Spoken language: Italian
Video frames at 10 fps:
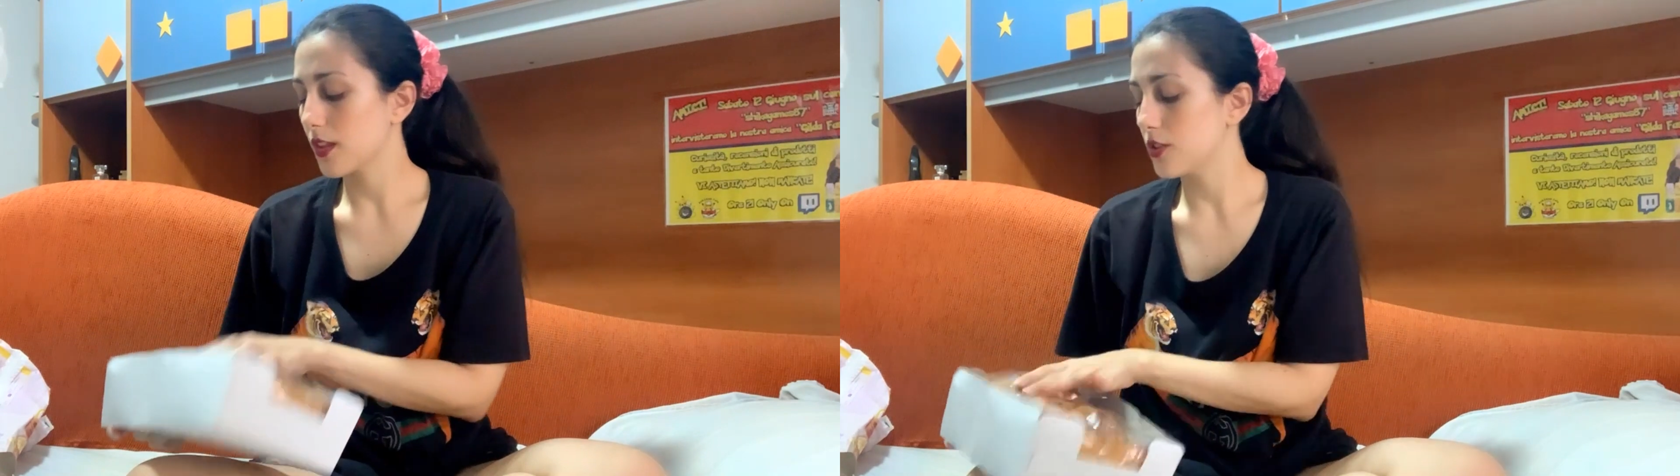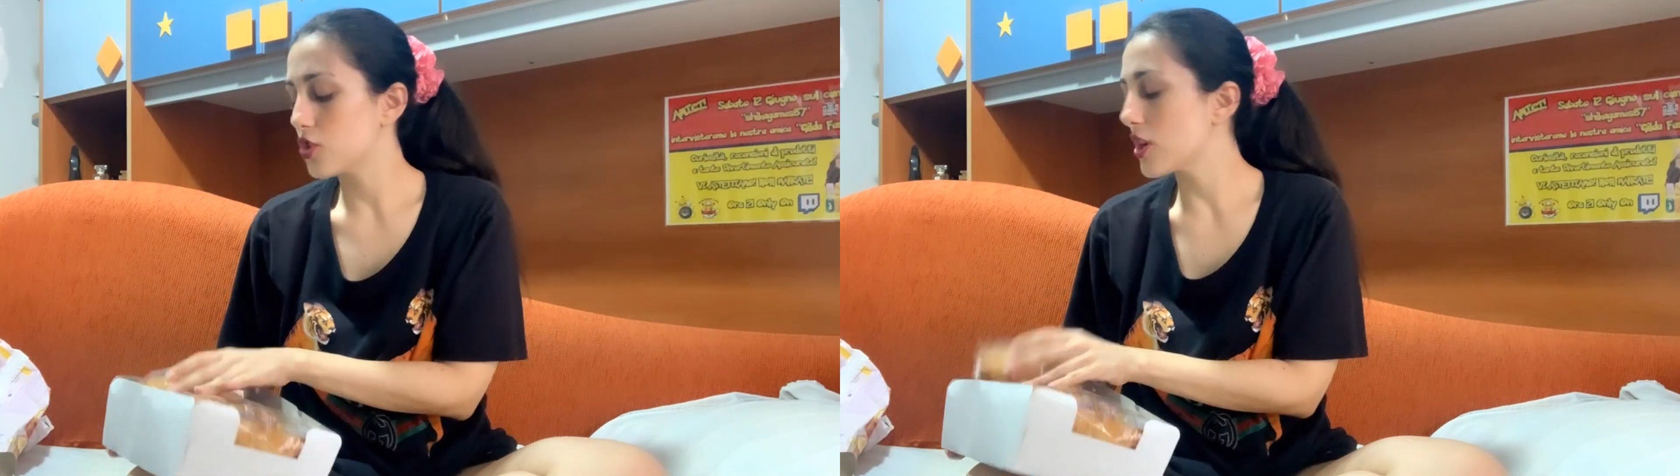
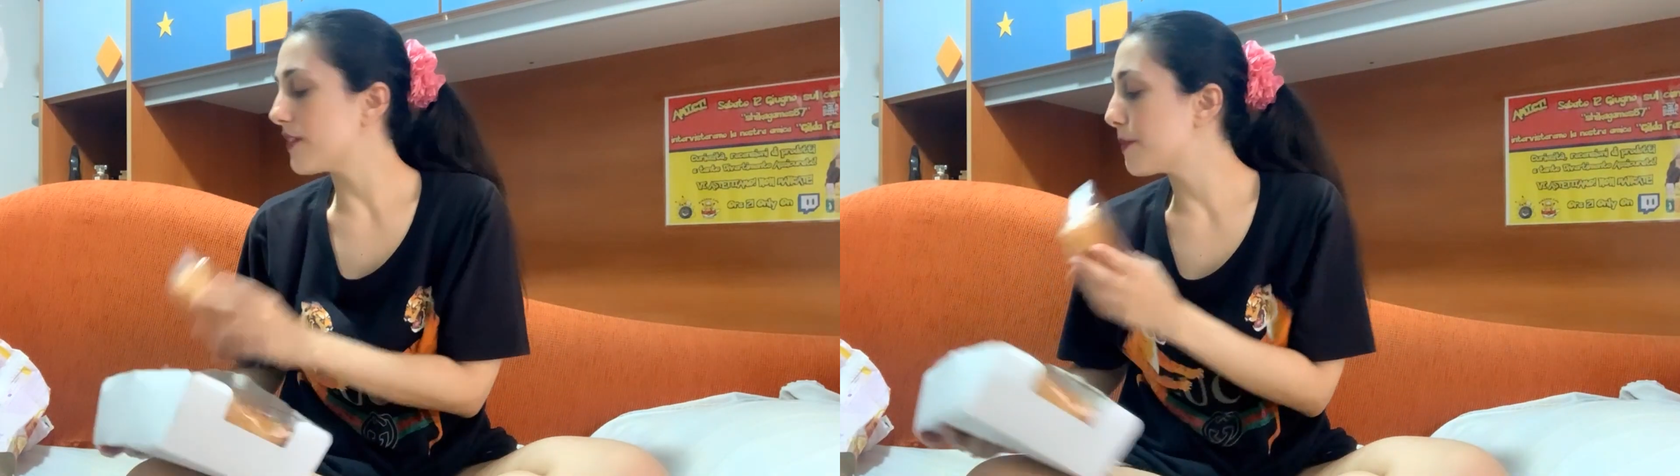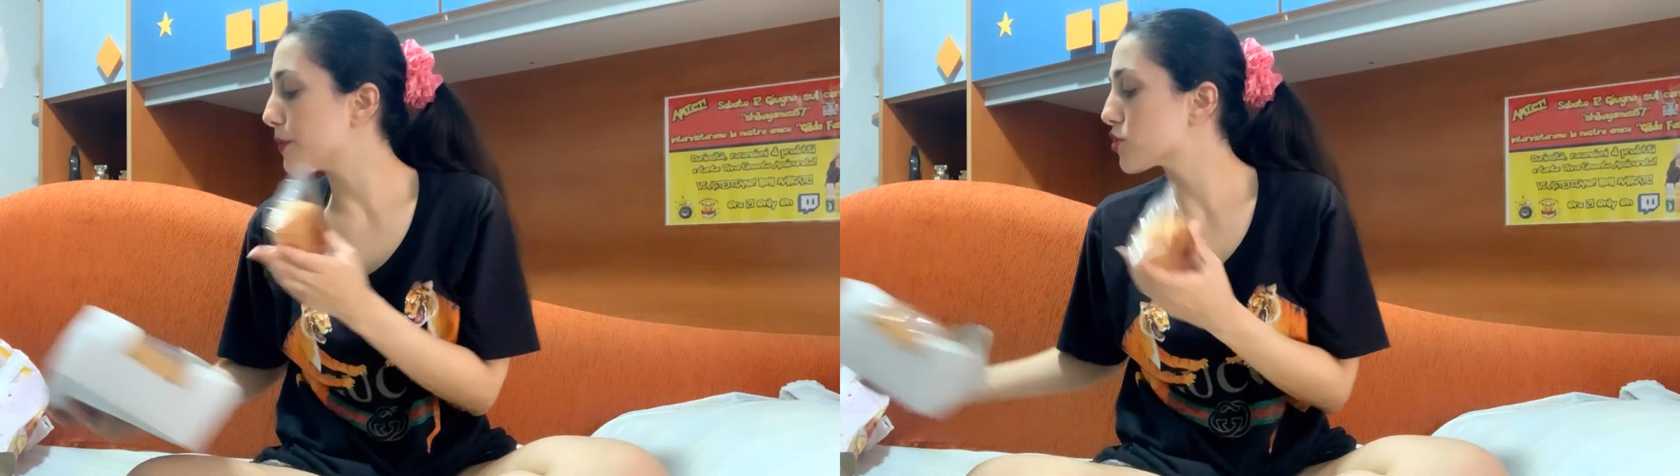già
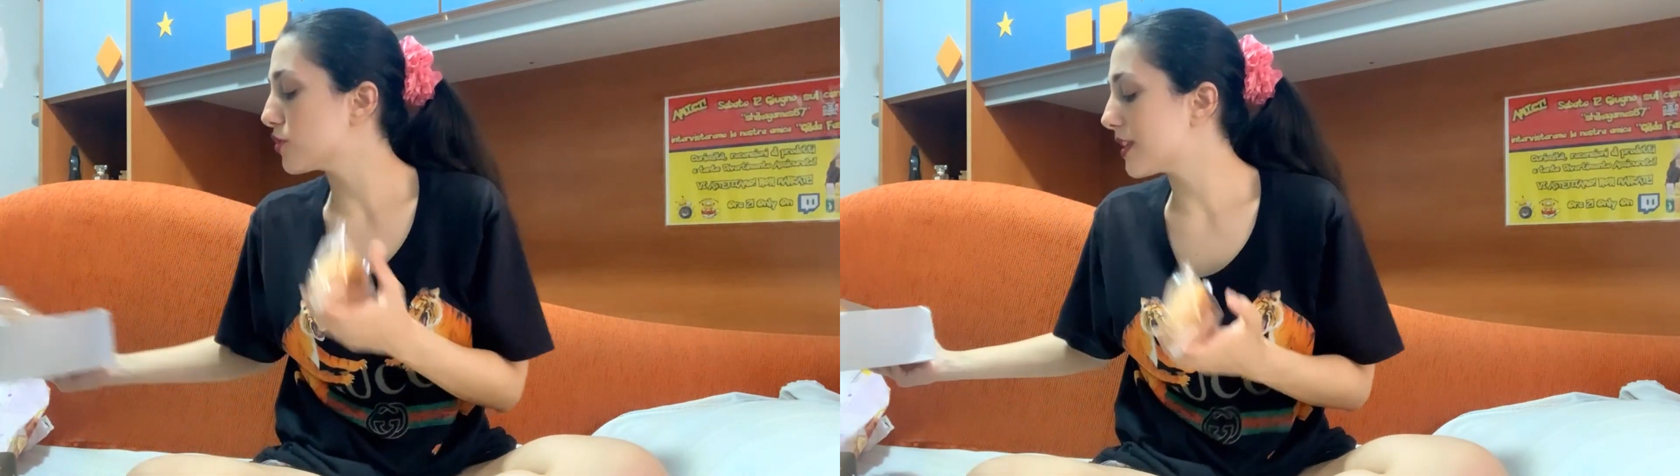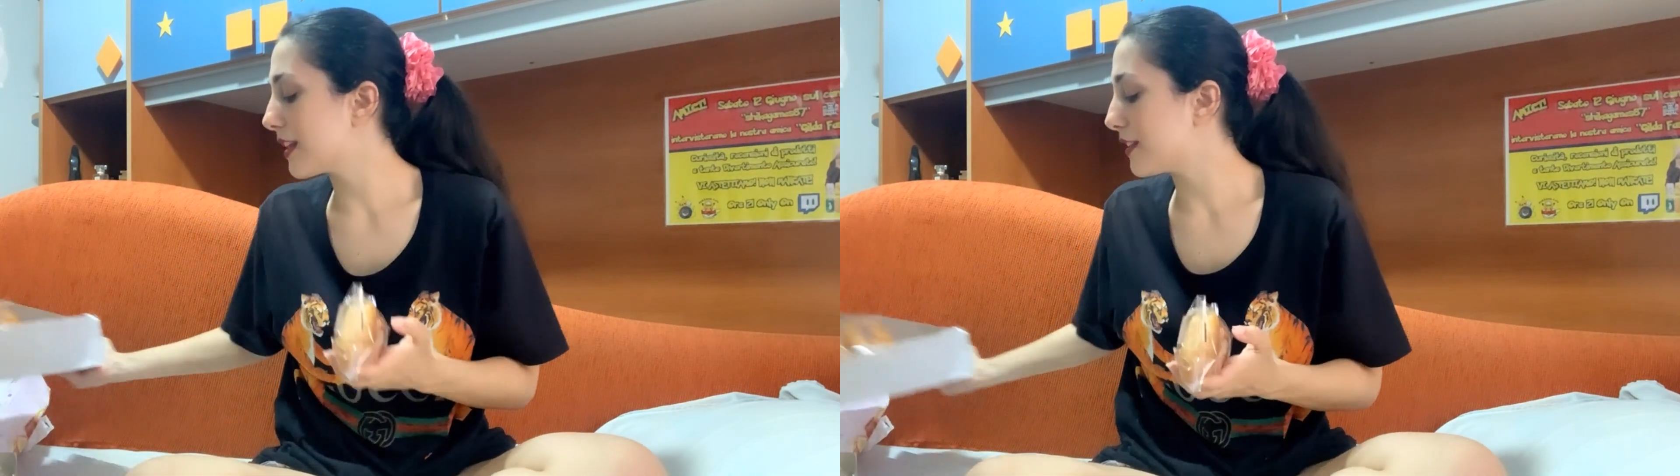vi posso
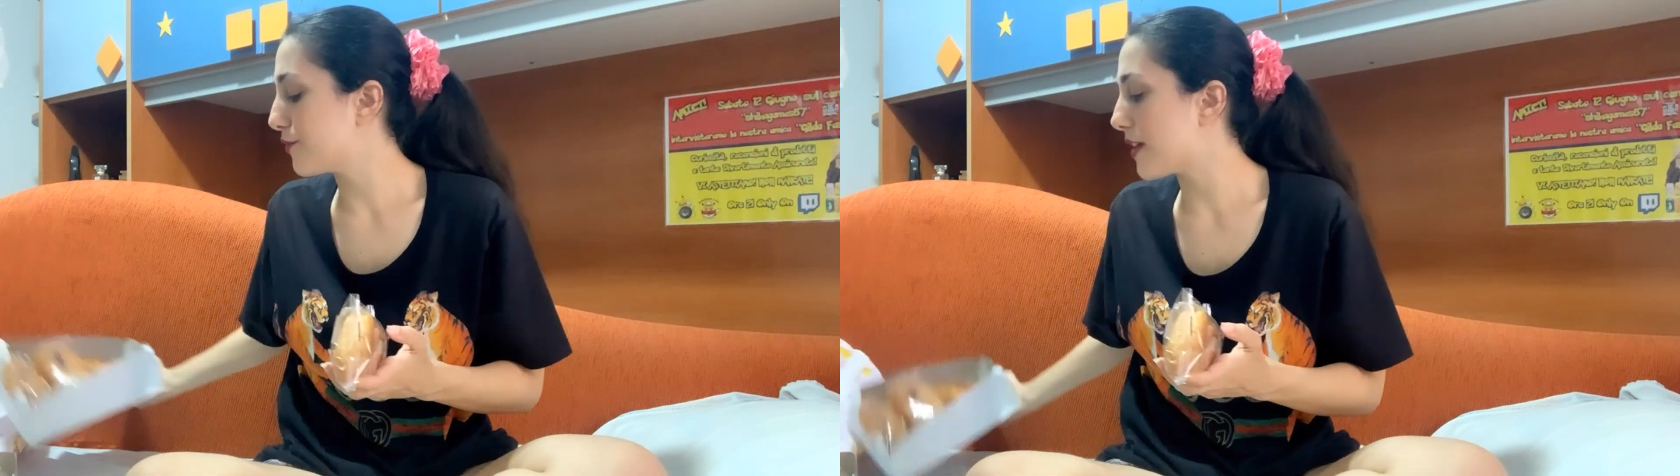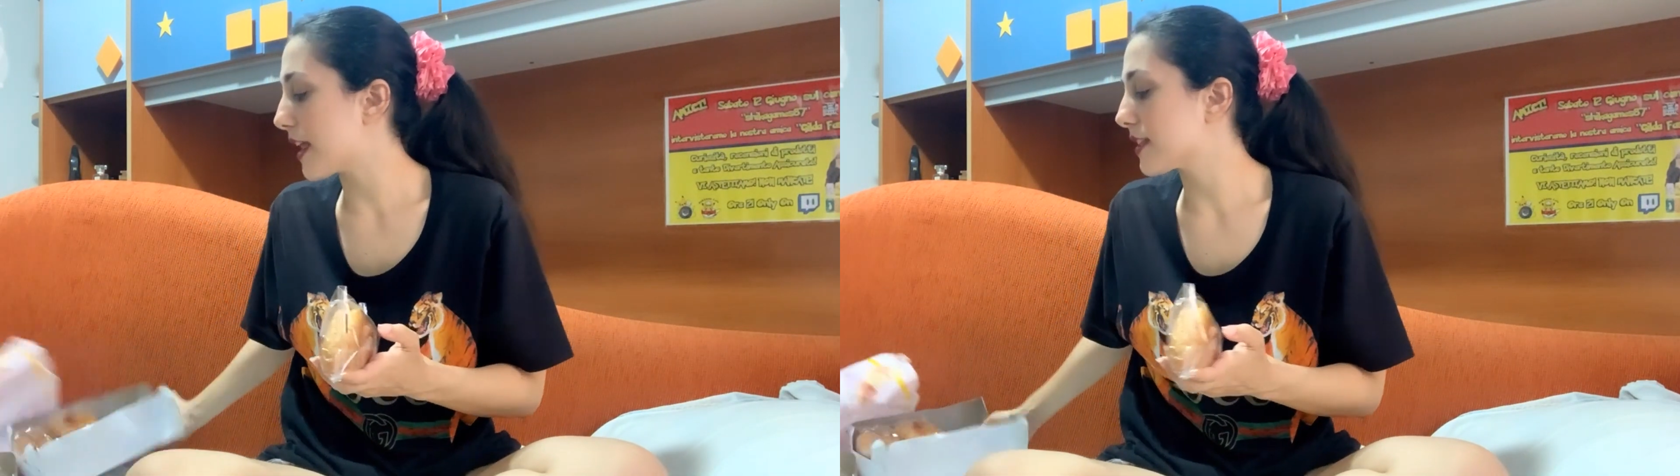dire la
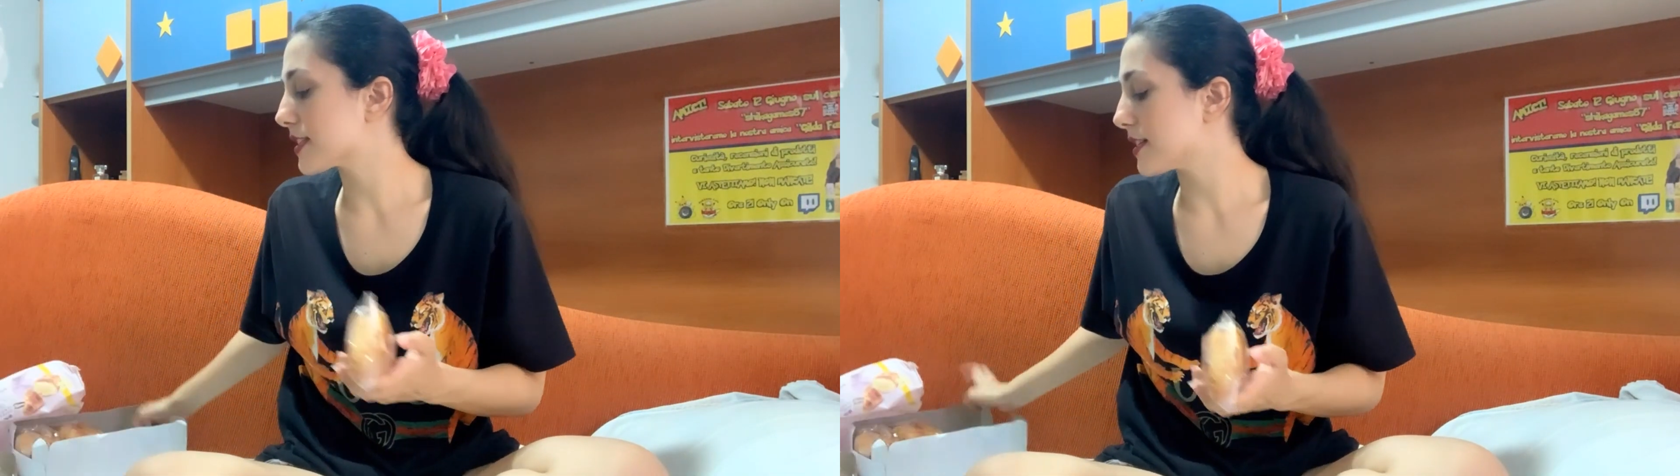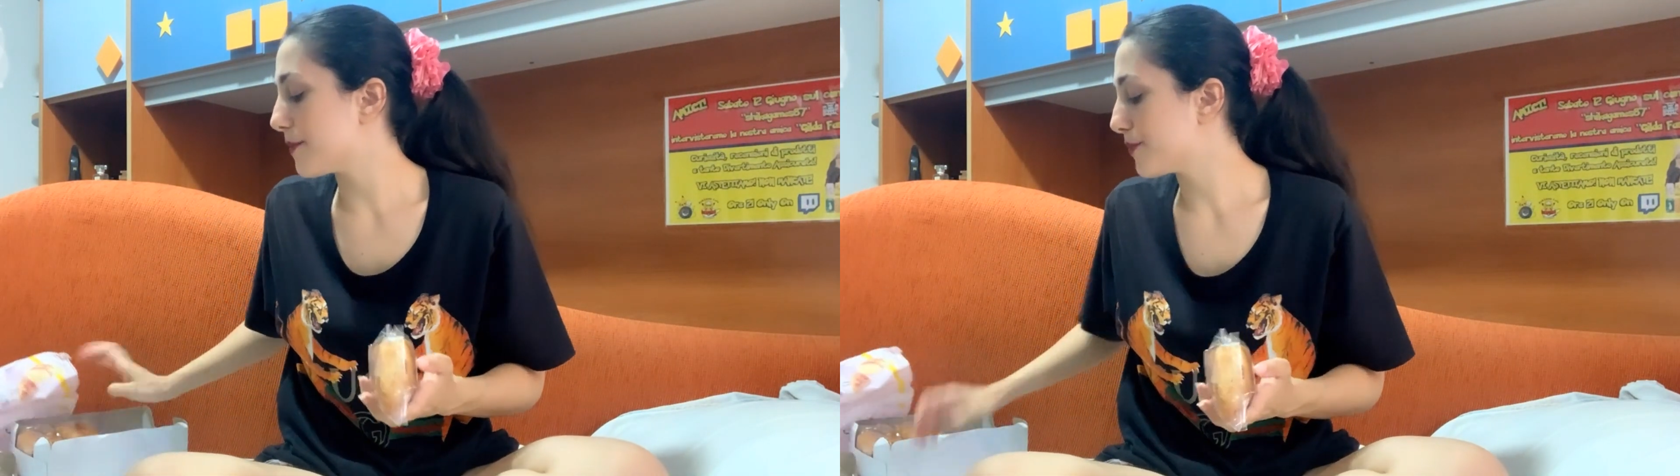
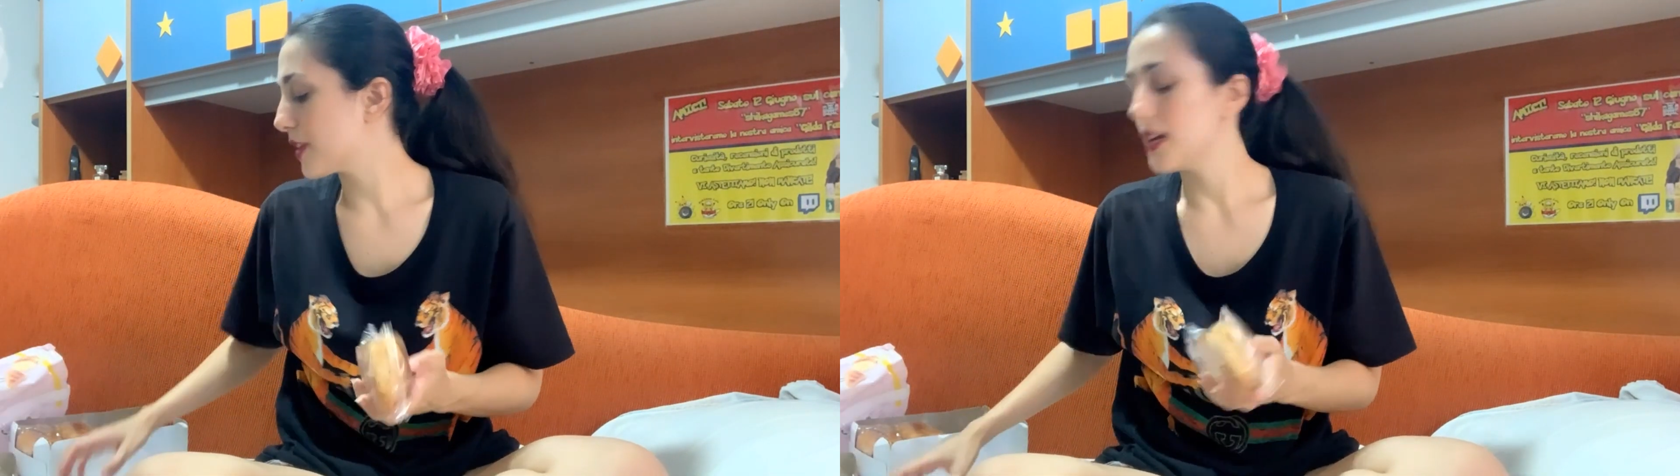differenza.